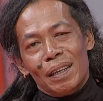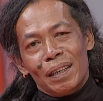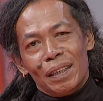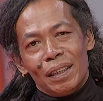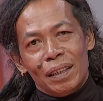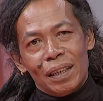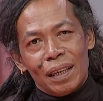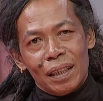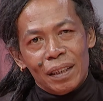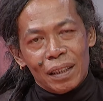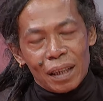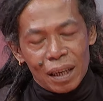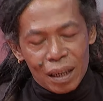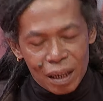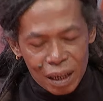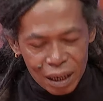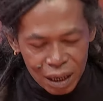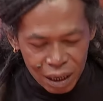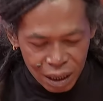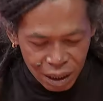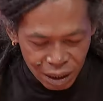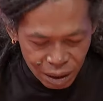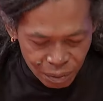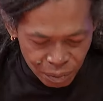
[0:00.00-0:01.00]
istri
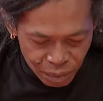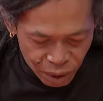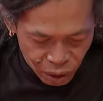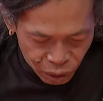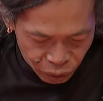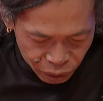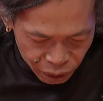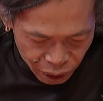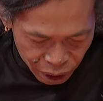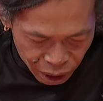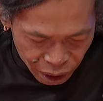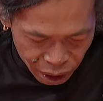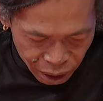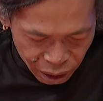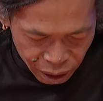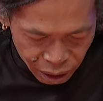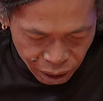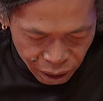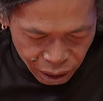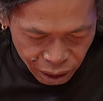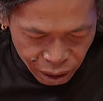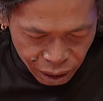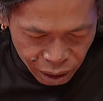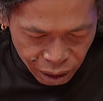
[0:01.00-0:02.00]
saya barusan
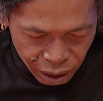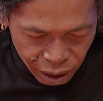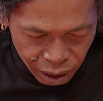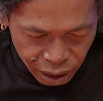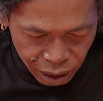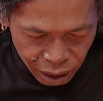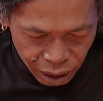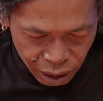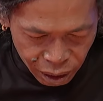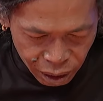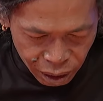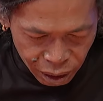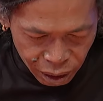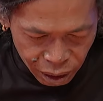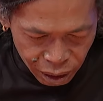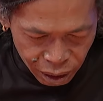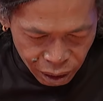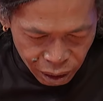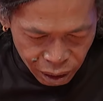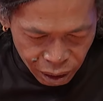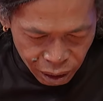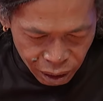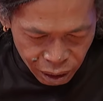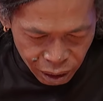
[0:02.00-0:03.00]

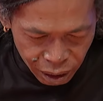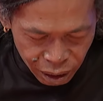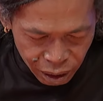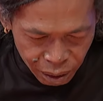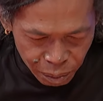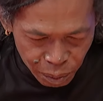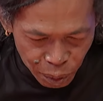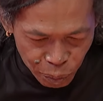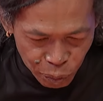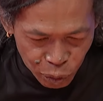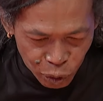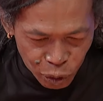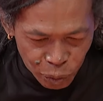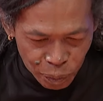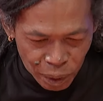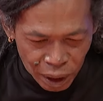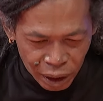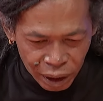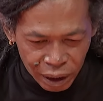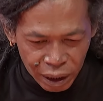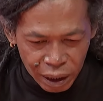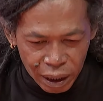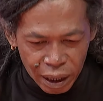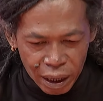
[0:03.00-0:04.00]
eh, memenuhi
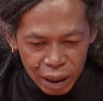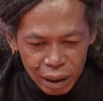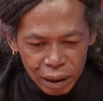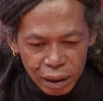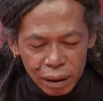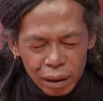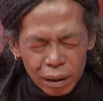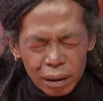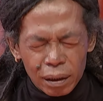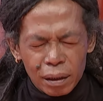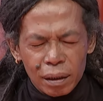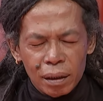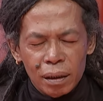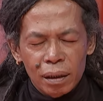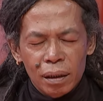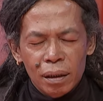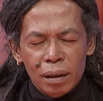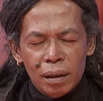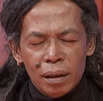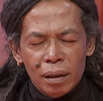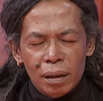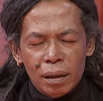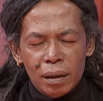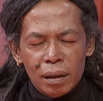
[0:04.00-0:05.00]
panggilan
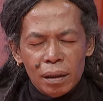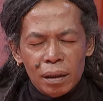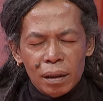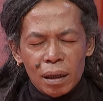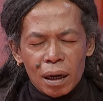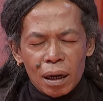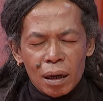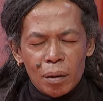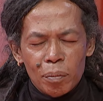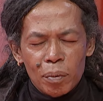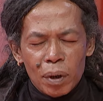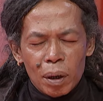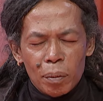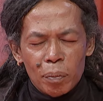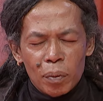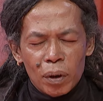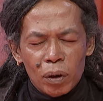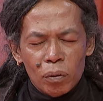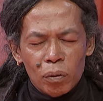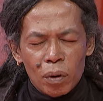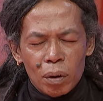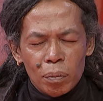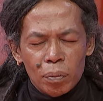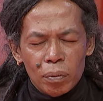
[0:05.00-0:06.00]
tanggal berapa
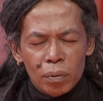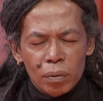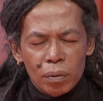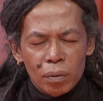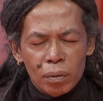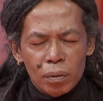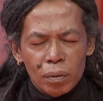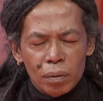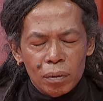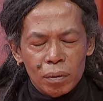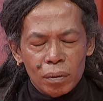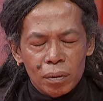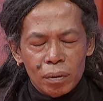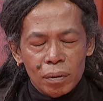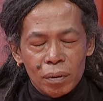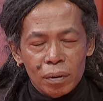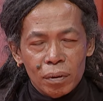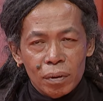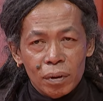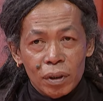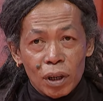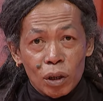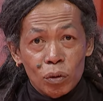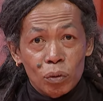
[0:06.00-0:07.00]

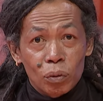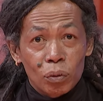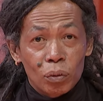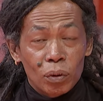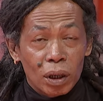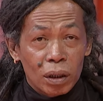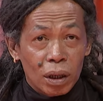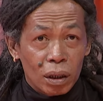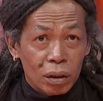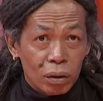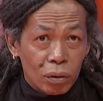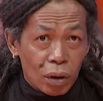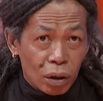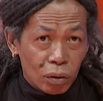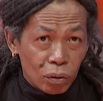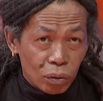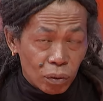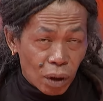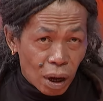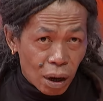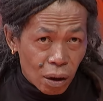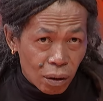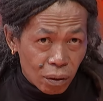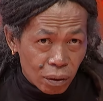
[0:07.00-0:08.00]
20 satu udah satu
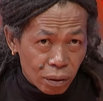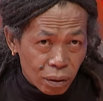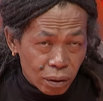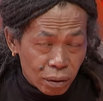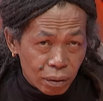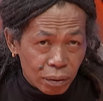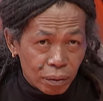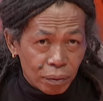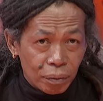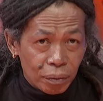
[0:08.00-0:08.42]
tahun